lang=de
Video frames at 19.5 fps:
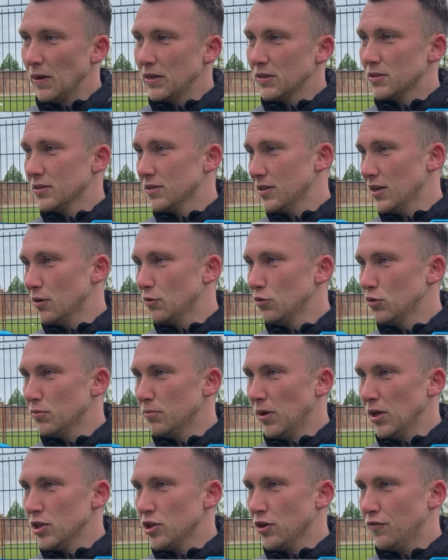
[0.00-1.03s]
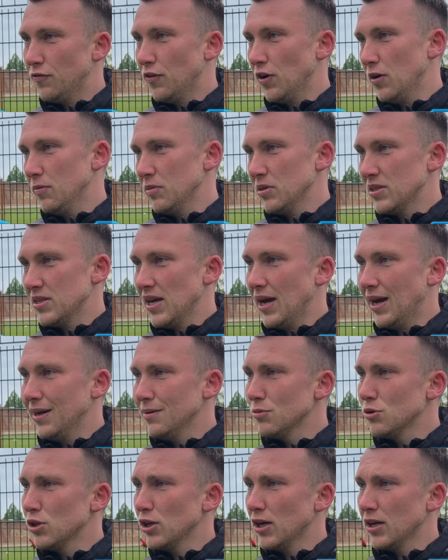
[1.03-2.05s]
ist eine sehr gute Mannschaft, vor allem eine sehr
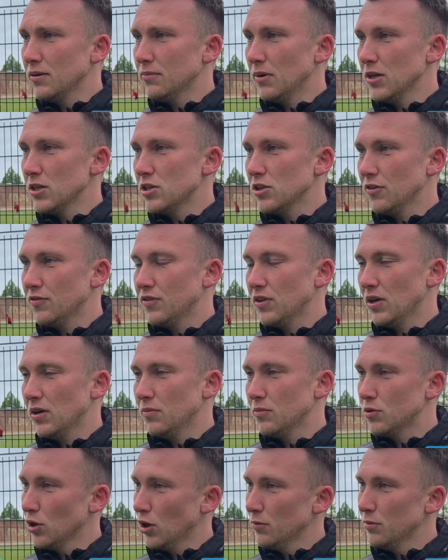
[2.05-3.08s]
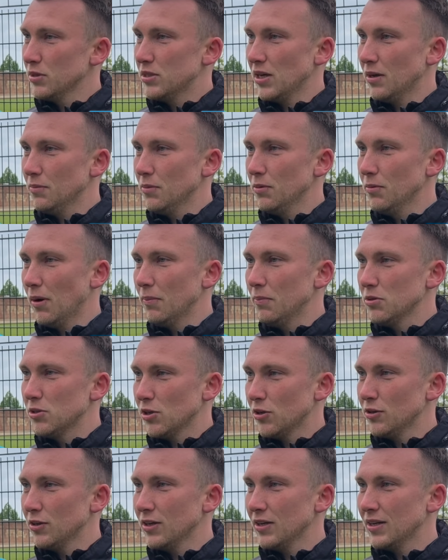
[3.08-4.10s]
heimstarke Mannschaft. Ähm, Derbys haben immer einen
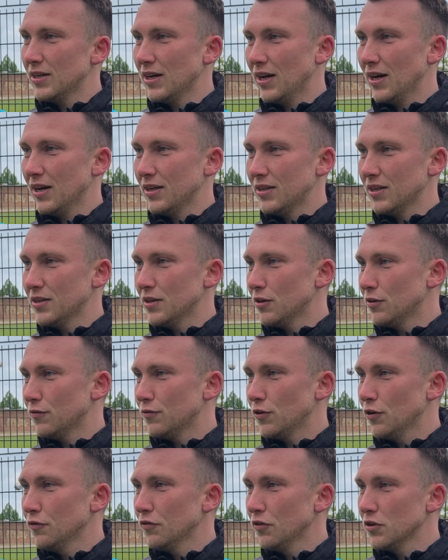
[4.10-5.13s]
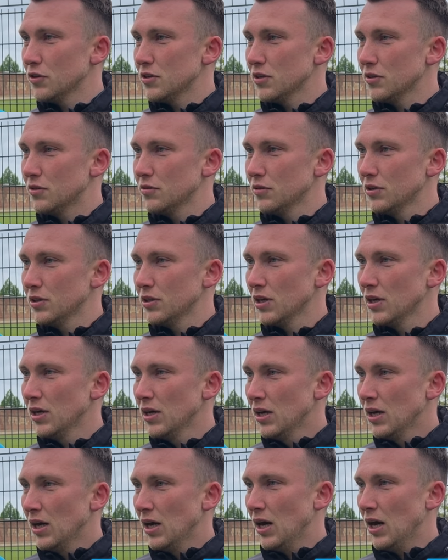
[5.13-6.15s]
besonderen Charakter, darauf freuen wir uns natürlich.
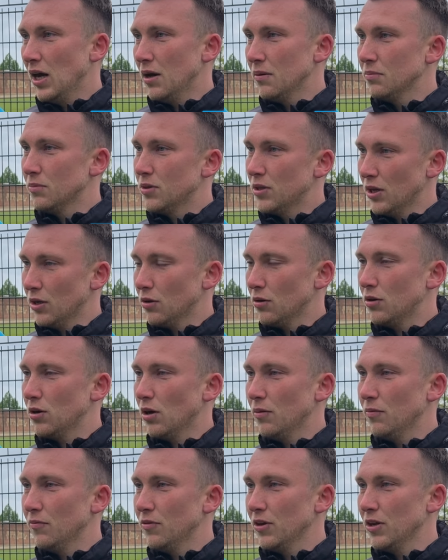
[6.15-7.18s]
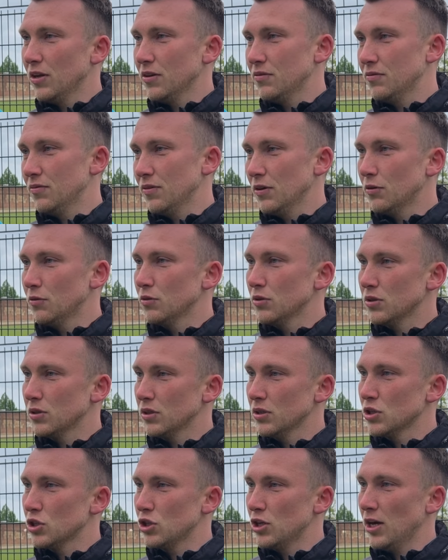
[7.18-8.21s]
Ähm, dennoch glauben wir, dass wir
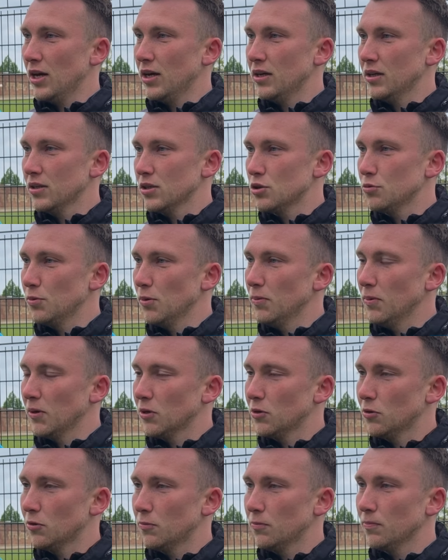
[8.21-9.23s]
unsere Stärken ins Spiel bringen können.